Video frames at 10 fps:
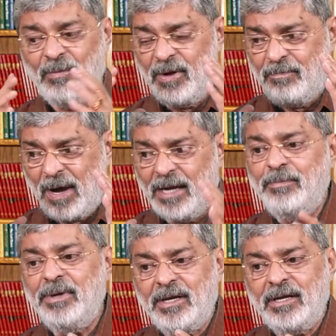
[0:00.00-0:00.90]
এবং এই বাড়ি
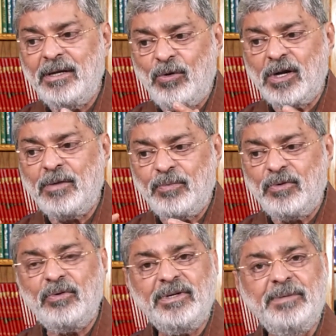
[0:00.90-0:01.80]
বিক্রি করার
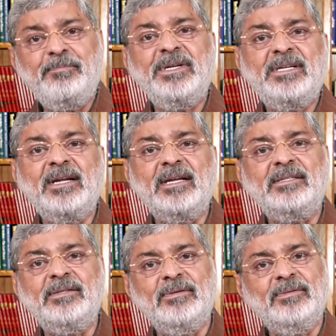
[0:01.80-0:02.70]
পর ওর ডিপ্রেশন
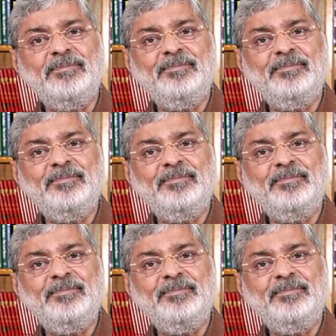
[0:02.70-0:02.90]
আসছিল